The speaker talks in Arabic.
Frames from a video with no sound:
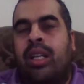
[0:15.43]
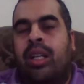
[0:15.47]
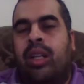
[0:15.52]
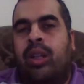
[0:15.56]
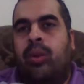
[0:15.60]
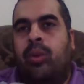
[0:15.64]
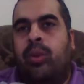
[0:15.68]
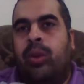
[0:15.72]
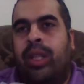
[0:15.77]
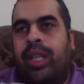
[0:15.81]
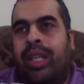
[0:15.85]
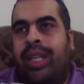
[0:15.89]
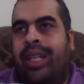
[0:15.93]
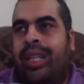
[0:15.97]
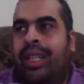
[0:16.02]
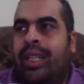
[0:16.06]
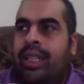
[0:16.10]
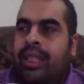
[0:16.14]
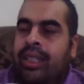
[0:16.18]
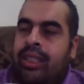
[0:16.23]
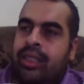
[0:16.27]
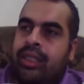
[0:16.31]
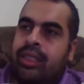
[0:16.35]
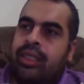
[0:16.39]
وهي
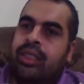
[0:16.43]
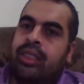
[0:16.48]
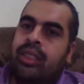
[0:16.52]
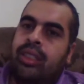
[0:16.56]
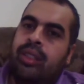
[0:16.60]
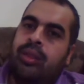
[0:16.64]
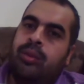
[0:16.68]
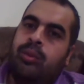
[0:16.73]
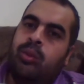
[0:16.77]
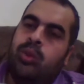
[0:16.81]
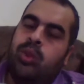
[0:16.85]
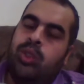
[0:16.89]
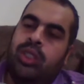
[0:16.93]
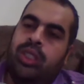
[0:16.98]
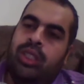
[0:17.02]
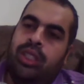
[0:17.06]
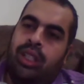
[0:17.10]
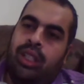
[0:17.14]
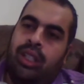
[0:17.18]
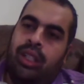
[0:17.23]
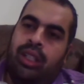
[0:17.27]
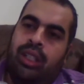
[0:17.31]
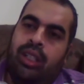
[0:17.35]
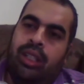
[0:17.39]
كانت
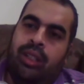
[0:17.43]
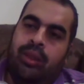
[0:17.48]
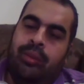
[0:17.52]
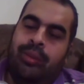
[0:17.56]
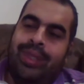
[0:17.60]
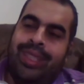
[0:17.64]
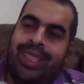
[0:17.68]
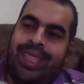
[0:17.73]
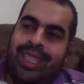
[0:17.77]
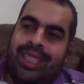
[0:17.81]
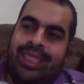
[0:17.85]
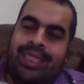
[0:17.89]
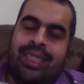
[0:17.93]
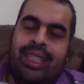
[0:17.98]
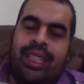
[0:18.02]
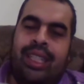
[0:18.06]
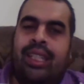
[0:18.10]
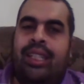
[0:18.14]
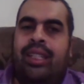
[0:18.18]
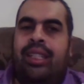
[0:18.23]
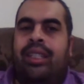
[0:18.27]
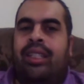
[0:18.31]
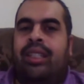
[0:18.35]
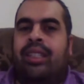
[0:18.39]
مديرة
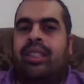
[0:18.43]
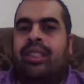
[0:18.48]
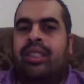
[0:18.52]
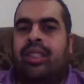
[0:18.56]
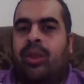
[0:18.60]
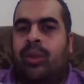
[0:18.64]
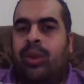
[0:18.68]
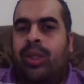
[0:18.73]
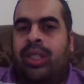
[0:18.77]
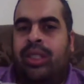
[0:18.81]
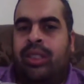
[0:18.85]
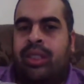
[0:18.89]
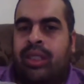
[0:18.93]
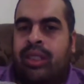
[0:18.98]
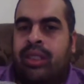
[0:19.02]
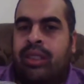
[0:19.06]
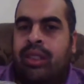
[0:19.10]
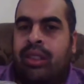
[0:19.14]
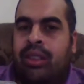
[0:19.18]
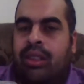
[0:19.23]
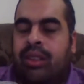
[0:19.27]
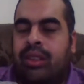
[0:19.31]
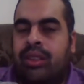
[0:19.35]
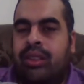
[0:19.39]
المدرسة لذوي الاحتياجات
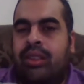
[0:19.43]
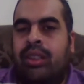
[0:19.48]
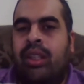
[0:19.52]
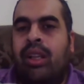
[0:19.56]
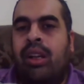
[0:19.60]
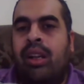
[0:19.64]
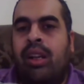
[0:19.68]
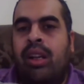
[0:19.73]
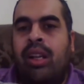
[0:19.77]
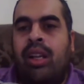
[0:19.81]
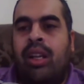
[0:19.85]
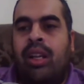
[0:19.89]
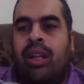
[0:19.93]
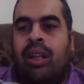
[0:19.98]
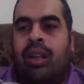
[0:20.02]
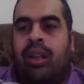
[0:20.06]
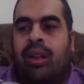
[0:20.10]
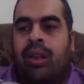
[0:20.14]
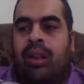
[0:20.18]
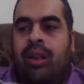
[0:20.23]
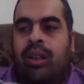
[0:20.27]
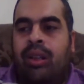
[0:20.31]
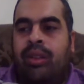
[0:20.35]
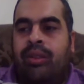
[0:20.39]
الخاصة
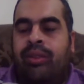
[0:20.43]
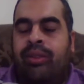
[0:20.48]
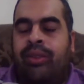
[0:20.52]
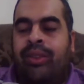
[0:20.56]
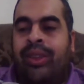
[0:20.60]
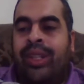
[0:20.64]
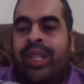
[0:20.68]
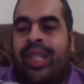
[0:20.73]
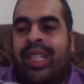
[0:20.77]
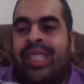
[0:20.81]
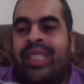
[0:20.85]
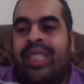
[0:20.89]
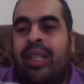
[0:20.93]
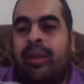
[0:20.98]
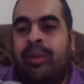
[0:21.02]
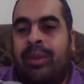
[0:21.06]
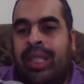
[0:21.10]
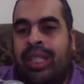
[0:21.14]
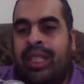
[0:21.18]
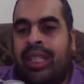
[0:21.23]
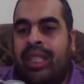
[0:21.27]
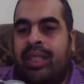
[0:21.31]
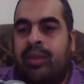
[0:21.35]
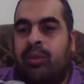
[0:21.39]
فالنتائج
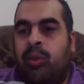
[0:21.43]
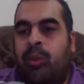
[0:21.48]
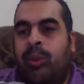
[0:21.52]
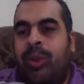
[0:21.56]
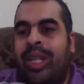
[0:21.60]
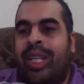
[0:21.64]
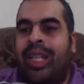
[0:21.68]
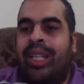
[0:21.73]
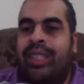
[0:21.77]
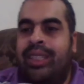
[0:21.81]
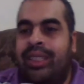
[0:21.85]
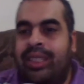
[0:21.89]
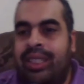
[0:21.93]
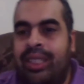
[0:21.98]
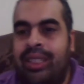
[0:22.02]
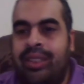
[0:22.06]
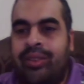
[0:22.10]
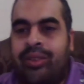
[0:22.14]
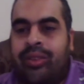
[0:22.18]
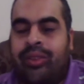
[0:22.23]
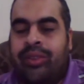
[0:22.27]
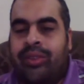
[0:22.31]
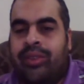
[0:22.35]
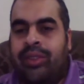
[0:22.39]
بتاعتها كانت مبهرة
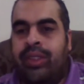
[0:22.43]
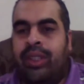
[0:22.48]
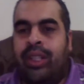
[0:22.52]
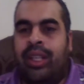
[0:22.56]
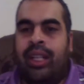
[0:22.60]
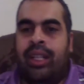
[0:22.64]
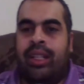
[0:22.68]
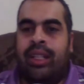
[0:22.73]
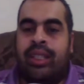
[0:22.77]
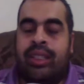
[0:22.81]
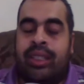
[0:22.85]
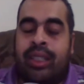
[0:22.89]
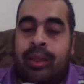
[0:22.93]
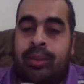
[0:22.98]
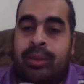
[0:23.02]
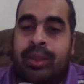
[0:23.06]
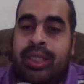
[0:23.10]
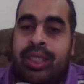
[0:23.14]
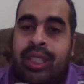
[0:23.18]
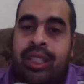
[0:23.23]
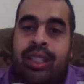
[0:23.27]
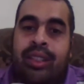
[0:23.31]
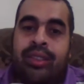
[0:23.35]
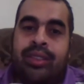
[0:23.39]
جدا فكانت هي
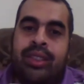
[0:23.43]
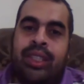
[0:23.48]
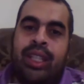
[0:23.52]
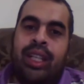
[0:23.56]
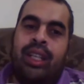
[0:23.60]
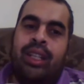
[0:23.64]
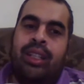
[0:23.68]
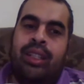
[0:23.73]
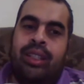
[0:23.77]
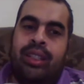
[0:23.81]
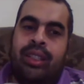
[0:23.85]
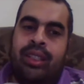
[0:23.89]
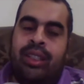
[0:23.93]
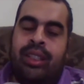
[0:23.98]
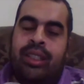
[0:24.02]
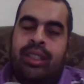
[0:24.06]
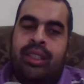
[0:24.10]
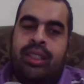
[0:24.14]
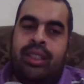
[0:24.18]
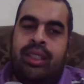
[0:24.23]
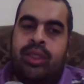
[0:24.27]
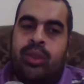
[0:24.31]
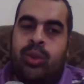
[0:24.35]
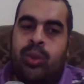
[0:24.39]
بتسأل نفسها
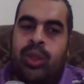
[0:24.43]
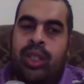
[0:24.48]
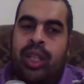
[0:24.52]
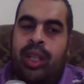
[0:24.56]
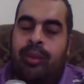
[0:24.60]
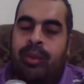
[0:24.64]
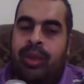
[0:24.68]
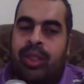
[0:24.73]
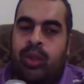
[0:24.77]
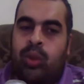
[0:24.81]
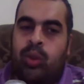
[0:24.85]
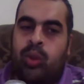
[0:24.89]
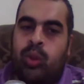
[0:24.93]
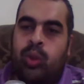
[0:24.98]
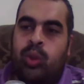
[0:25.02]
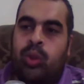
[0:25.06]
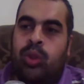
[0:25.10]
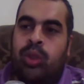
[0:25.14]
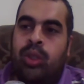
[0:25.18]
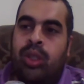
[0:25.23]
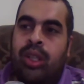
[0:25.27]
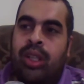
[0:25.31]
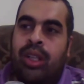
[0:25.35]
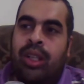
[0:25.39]
يعني الناس كلها عمالة
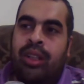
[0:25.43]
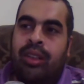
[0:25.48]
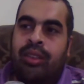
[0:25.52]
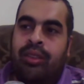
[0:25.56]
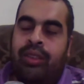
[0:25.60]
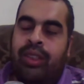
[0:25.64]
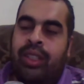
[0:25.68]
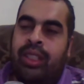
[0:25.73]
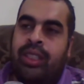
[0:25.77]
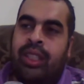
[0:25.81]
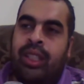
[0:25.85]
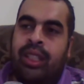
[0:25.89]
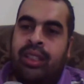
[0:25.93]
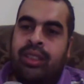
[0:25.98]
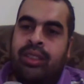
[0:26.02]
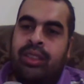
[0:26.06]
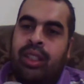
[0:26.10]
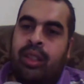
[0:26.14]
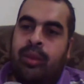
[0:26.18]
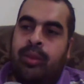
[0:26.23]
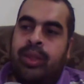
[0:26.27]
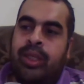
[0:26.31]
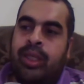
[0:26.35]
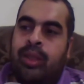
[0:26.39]
تشكر في نتائج
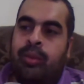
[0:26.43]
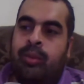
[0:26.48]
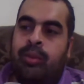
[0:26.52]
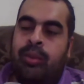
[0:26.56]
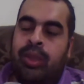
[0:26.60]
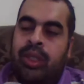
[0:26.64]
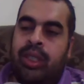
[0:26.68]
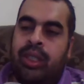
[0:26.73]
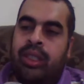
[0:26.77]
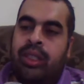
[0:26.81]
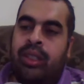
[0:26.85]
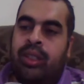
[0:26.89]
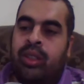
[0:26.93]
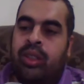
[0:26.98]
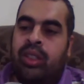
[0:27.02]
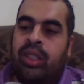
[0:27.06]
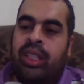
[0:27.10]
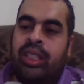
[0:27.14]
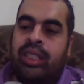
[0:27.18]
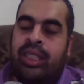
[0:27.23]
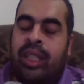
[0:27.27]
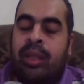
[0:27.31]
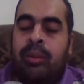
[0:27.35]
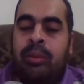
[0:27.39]
الطلبة طب
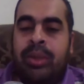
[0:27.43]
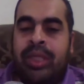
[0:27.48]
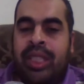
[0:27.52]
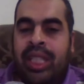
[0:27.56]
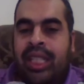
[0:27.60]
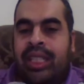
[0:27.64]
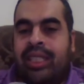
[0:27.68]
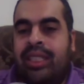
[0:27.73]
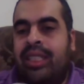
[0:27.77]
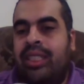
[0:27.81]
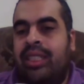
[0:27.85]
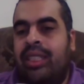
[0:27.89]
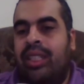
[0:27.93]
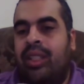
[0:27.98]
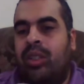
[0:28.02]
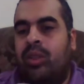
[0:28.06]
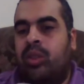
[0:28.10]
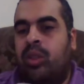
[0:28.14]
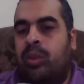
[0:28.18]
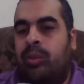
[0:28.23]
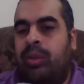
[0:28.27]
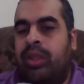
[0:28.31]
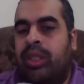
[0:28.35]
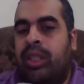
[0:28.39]
الأساليب بتاعتنا دي لو
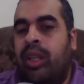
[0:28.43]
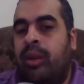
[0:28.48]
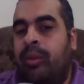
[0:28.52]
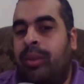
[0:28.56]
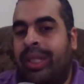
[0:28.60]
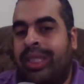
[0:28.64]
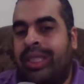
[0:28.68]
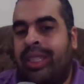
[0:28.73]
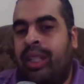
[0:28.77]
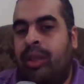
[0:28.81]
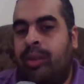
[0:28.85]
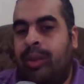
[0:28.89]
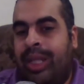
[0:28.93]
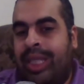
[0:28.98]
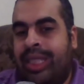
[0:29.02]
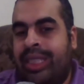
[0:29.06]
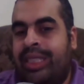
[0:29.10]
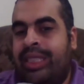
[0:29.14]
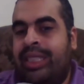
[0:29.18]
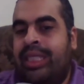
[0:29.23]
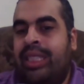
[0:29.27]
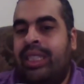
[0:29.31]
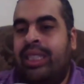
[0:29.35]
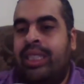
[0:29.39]
طبقناها مع طلبة
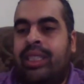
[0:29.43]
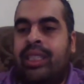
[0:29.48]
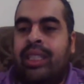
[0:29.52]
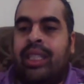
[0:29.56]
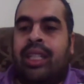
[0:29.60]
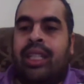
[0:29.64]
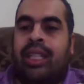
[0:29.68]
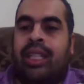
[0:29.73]
عاديين